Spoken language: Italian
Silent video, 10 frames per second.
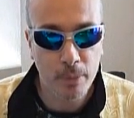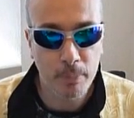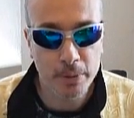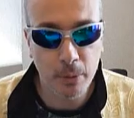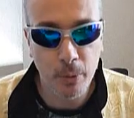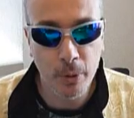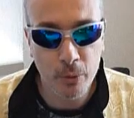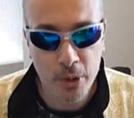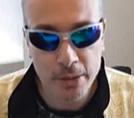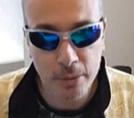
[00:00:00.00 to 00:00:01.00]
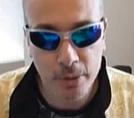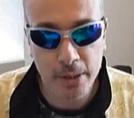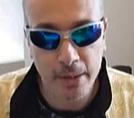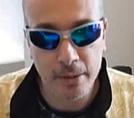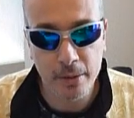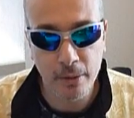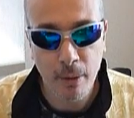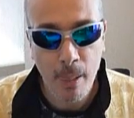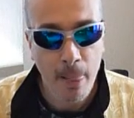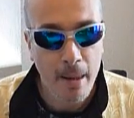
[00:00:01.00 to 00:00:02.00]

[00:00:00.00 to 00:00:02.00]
per cui in un certo senso